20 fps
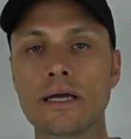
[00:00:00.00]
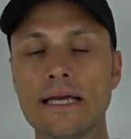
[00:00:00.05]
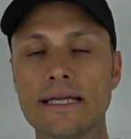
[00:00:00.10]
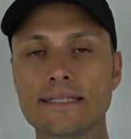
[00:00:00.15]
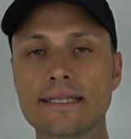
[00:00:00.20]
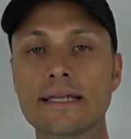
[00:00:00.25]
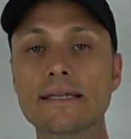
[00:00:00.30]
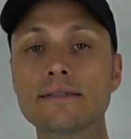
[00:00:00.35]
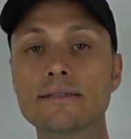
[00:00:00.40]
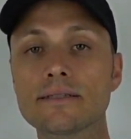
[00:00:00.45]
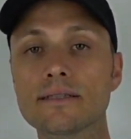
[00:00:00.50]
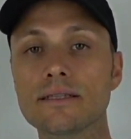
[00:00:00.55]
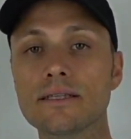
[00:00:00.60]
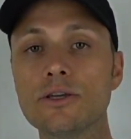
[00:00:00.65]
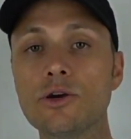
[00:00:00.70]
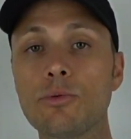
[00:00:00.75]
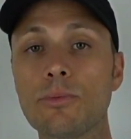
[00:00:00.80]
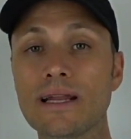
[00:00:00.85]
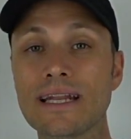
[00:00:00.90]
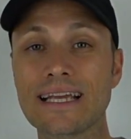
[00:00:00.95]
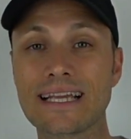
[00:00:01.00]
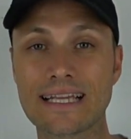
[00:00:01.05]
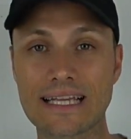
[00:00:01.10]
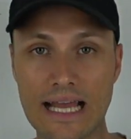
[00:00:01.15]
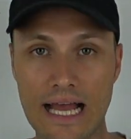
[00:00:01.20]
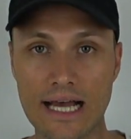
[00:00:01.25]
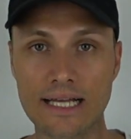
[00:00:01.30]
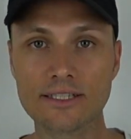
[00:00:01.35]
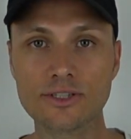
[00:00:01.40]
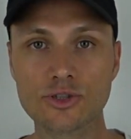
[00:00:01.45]
Es handelt sich hier um eine
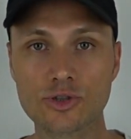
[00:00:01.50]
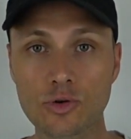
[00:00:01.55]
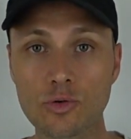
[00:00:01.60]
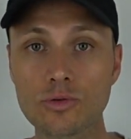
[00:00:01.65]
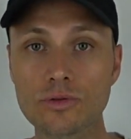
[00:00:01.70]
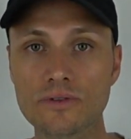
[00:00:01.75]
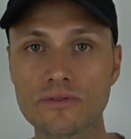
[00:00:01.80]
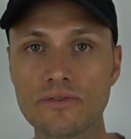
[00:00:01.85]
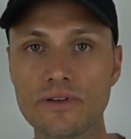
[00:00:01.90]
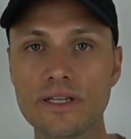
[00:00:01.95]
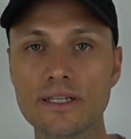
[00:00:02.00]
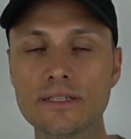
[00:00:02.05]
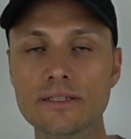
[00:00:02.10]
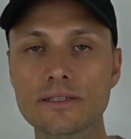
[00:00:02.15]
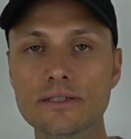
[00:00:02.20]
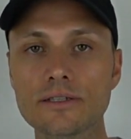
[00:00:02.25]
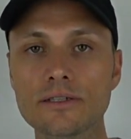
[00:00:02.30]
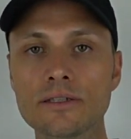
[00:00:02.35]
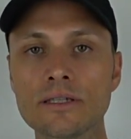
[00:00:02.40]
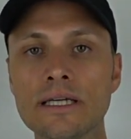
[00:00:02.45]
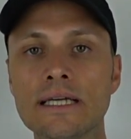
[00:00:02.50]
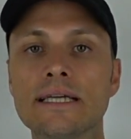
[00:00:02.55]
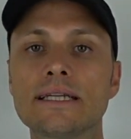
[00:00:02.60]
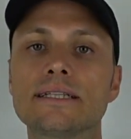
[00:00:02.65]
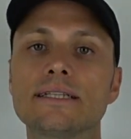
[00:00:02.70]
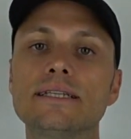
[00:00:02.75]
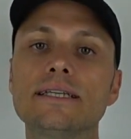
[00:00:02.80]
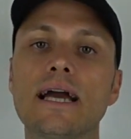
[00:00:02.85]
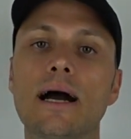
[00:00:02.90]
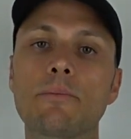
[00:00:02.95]
Gasschrotflinte,
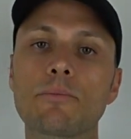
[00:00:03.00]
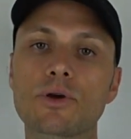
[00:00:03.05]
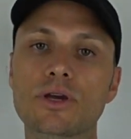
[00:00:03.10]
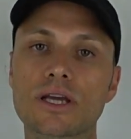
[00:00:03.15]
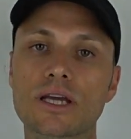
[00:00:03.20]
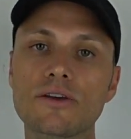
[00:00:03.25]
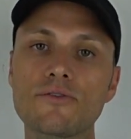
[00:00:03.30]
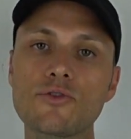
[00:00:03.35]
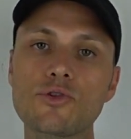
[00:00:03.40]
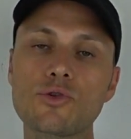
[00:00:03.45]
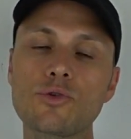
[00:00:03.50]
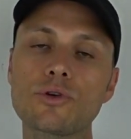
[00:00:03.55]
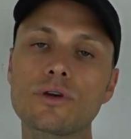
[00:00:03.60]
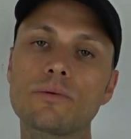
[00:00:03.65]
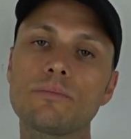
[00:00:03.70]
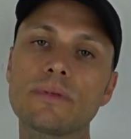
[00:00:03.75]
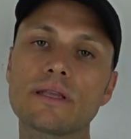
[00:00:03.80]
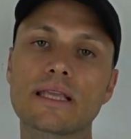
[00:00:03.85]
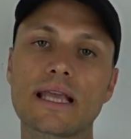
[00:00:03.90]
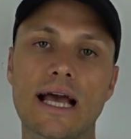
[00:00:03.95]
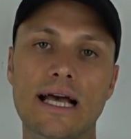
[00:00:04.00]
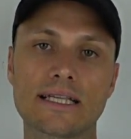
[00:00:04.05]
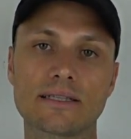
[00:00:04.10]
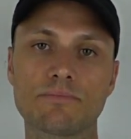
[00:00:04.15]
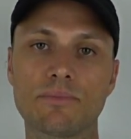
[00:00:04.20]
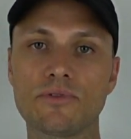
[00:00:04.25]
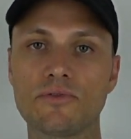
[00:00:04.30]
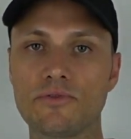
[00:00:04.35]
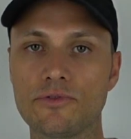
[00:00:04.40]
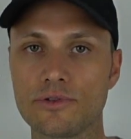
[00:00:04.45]
die am Griffstück mit Gas
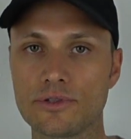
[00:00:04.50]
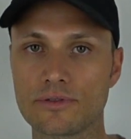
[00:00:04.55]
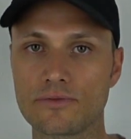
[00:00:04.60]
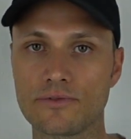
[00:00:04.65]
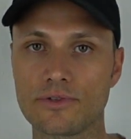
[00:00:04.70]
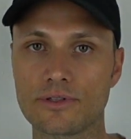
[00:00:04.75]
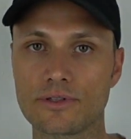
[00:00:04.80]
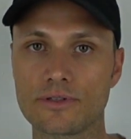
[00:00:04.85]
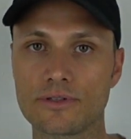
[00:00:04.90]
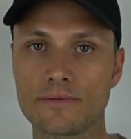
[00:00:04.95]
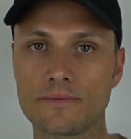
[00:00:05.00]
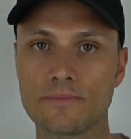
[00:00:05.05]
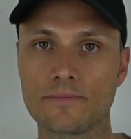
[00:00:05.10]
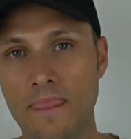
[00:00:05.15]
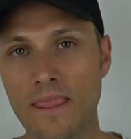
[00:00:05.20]
befüllt wird.